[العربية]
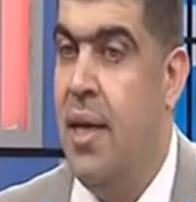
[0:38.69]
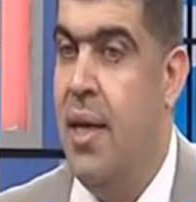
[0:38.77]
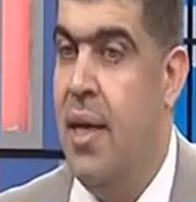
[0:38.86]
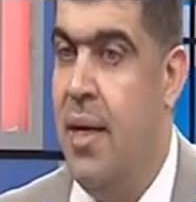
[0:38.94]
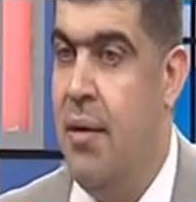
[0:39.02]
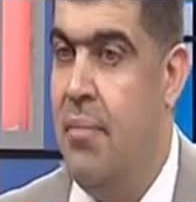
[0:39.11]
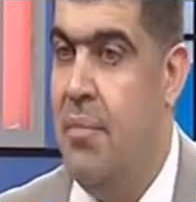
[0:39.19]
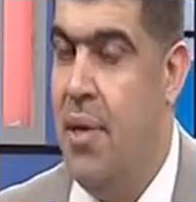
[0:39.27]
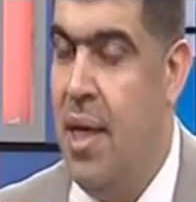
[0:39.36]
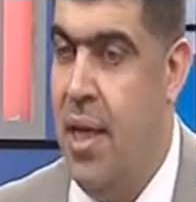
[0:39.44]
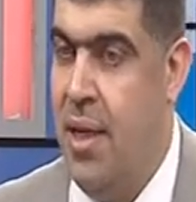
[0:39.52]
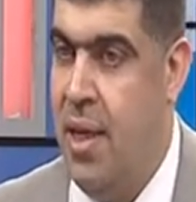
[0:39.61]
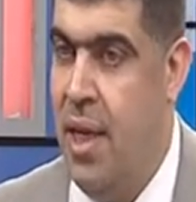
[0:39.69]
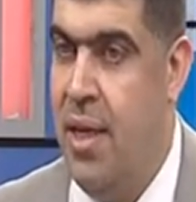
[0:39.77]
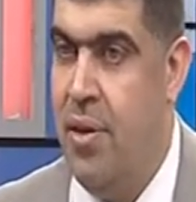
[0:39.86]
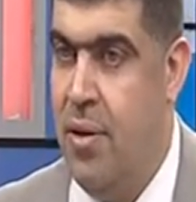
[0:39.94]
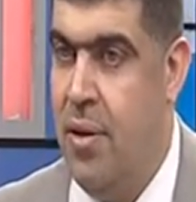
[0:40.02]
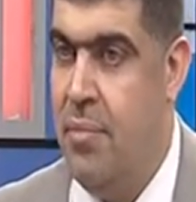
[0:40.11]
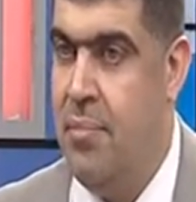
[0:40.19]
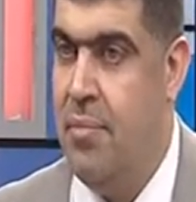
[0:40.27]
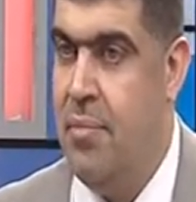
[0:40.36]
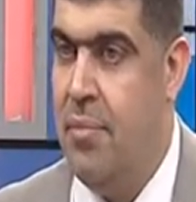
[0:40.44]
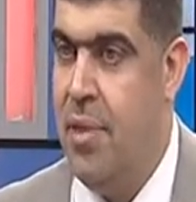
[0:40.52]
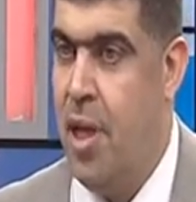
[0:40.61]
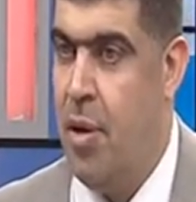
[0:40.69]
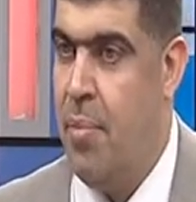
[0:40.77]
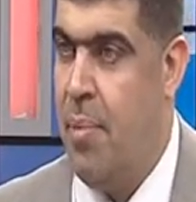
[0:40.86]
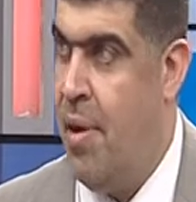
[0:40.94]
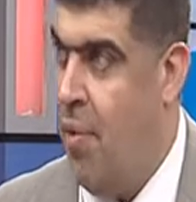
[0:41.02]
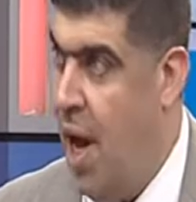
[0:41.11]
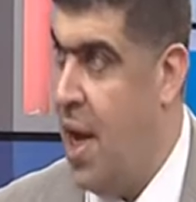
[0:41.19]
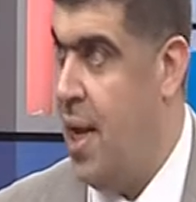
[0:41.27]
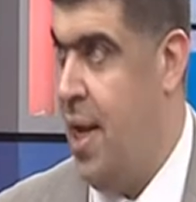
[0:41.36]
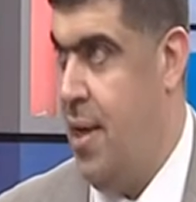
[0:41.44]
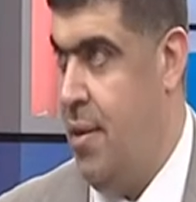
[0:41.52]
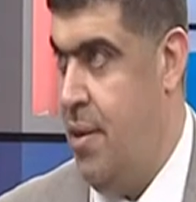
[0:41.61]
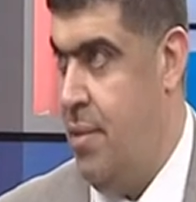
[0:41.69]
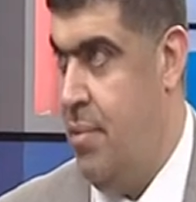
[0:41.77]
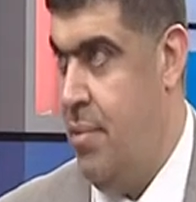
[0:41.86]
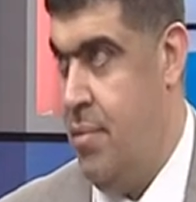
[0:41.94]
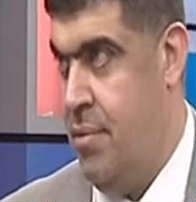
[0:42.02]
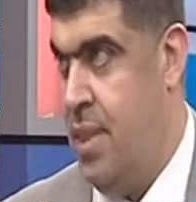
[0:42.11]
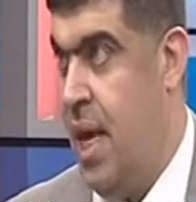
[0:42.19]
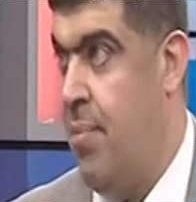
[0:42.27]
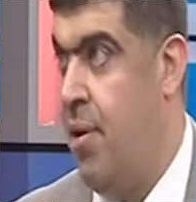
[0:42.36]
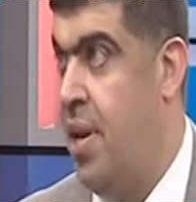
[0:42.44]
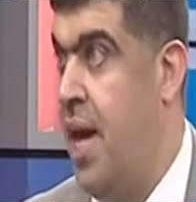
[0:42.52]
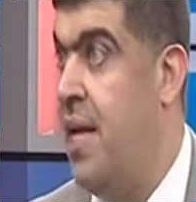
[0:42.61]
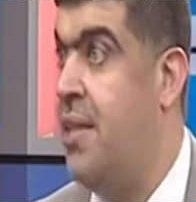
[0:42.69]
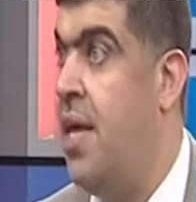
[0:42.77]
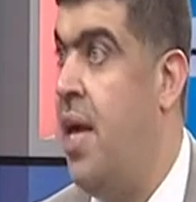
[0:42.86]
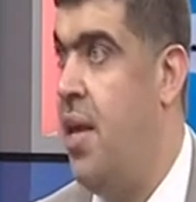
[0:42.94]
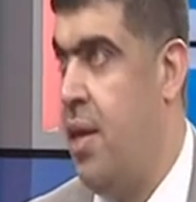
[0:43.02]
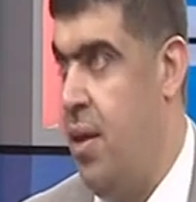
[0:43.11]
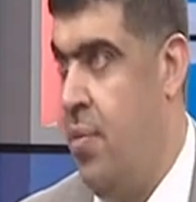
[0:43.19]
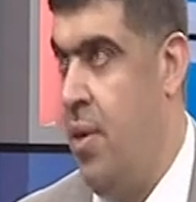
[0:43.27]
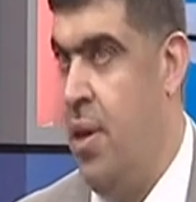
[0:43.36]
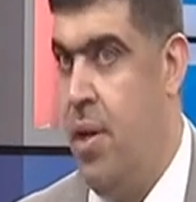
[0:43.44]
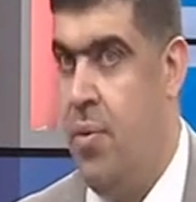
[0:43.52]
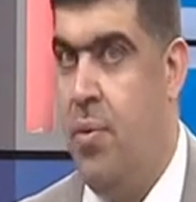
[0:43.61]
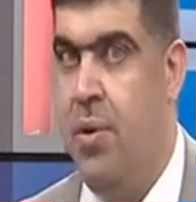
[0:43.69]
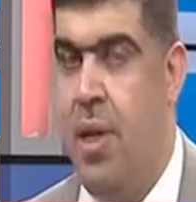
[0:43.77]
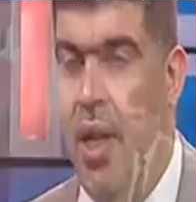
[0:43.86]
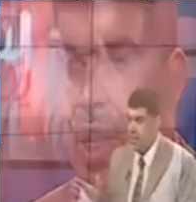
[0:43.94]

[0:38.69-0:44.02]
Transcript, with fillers: آه، احنا اليوم لربما واقع سامر رائد تاريخي هو اللي يقول